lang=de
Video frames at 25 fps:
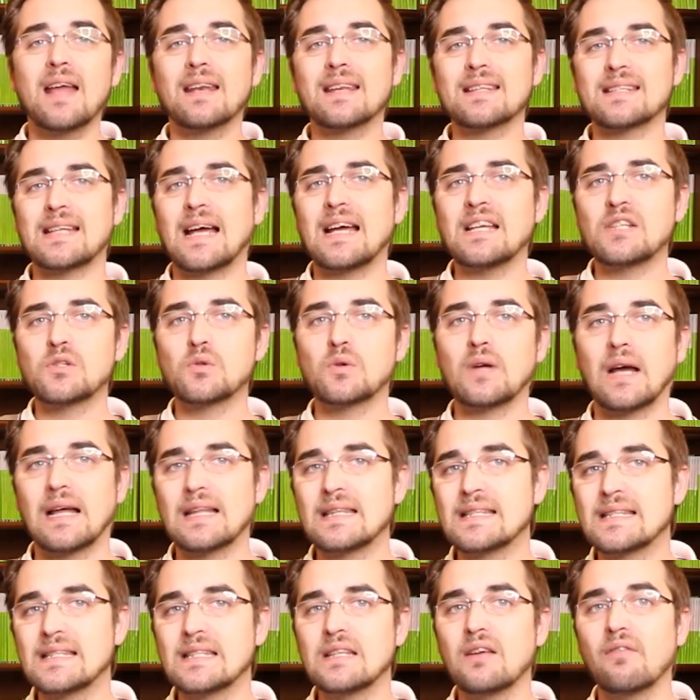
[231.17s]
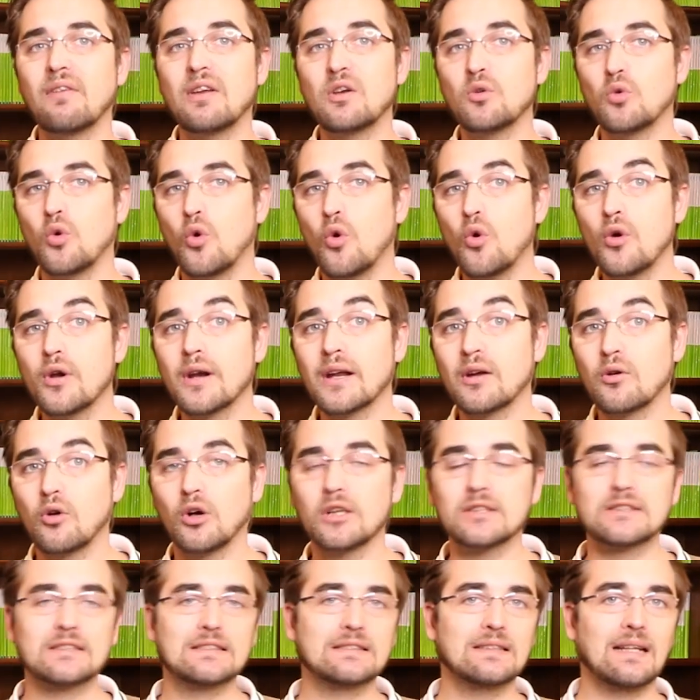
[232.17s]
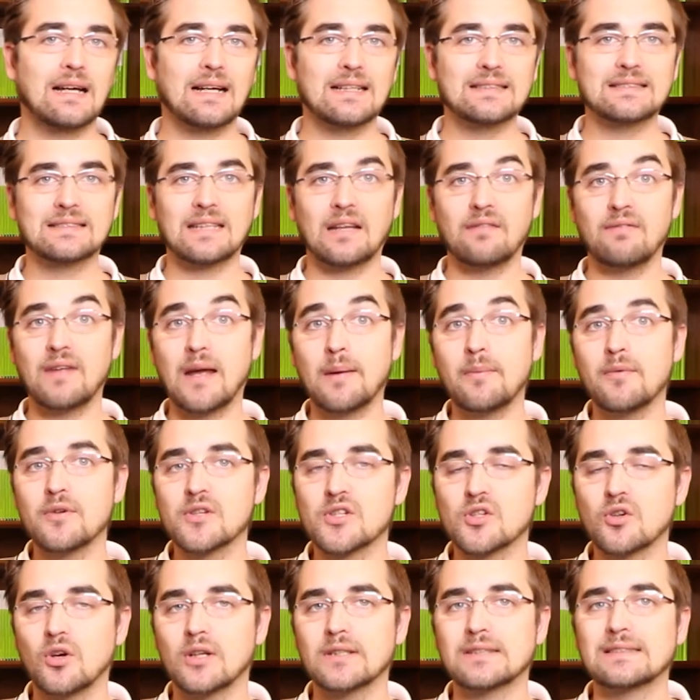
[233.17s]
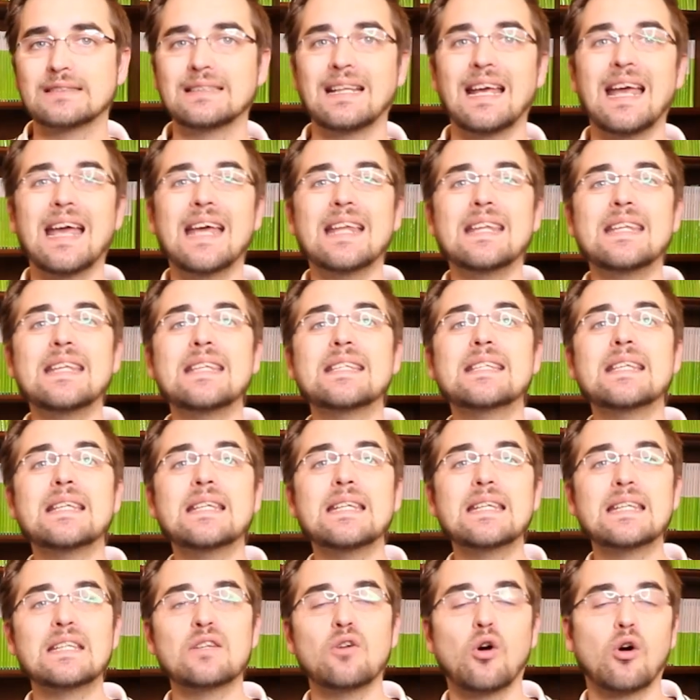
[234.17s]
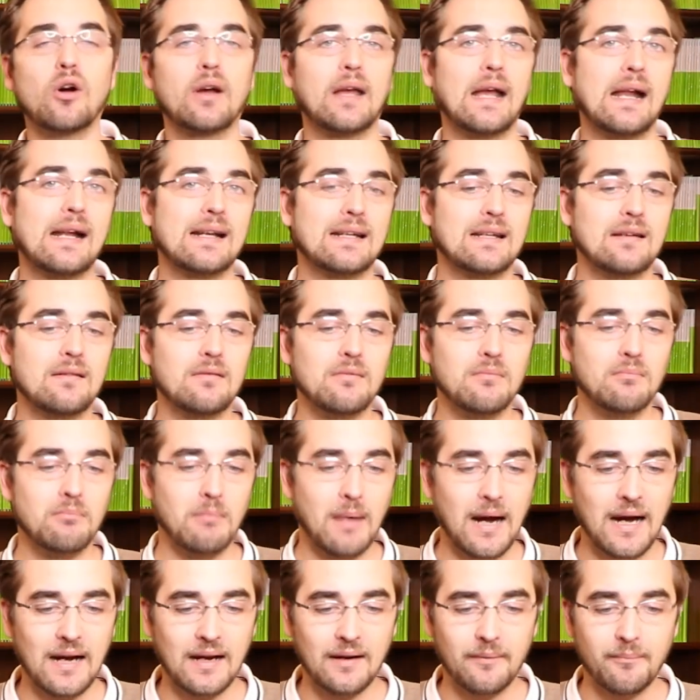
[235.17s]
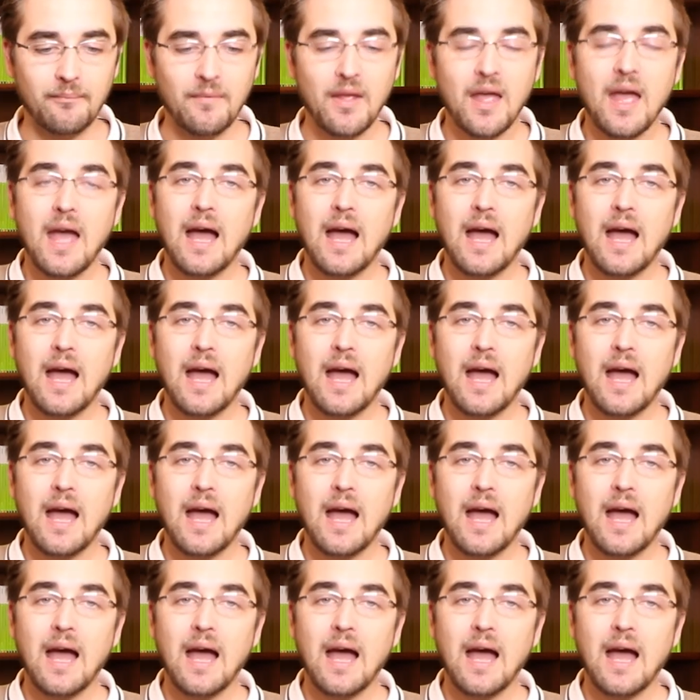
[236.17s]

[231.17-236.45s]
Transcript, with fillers: Das heißt, du kannst hier, wenn du höhere Kosten hast an Werbungskosten, diese nicht noch geltend machen.